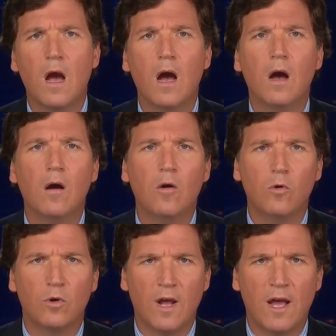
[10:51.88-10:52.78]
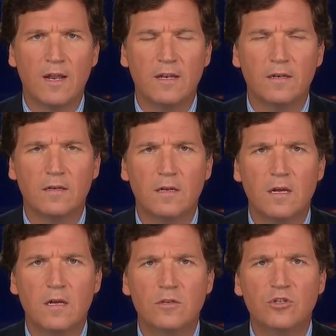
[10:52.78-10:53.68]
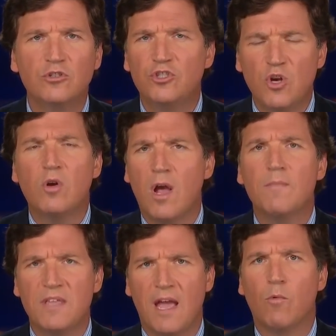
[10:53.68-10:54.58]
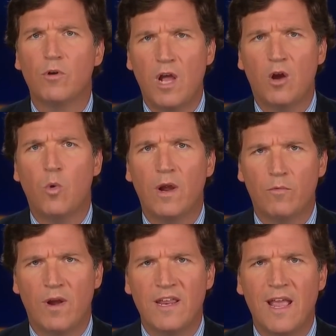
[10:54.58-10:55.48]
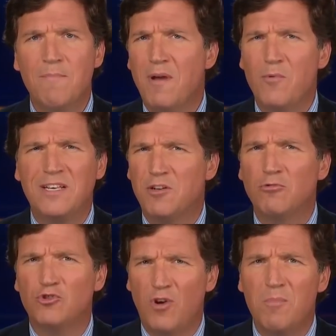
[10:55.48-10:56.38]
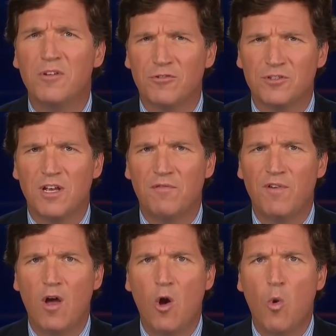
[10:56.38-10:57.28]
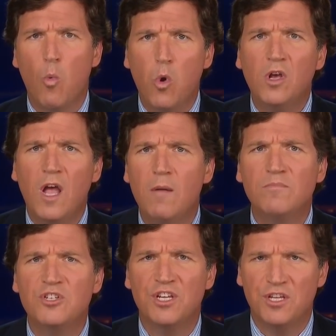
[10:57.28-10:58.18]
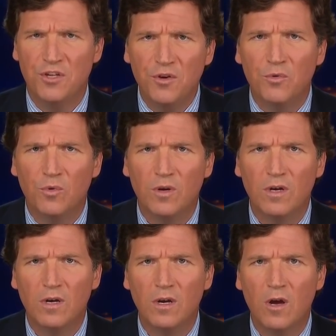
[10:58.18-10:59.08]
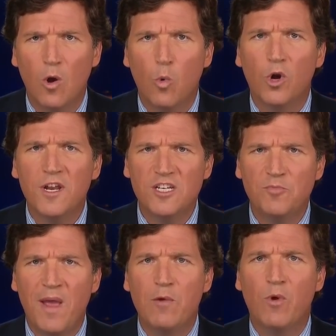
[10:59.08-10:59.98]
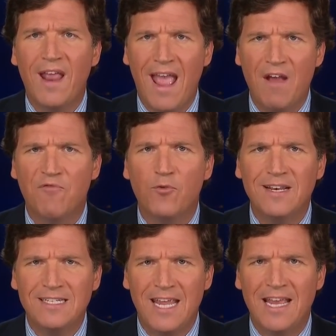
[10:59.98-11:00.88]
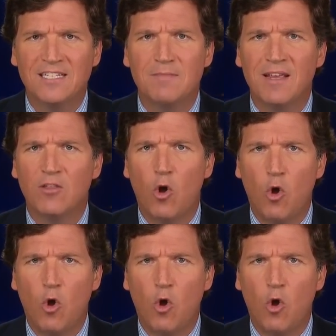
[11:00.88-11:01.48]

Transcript: А, смекнули? Пока не приходите, мы еще не готовы. И, кстати, не утруждайте себя. Мы сами придем к вам. Мы потратим, сколько потребуется, чтобы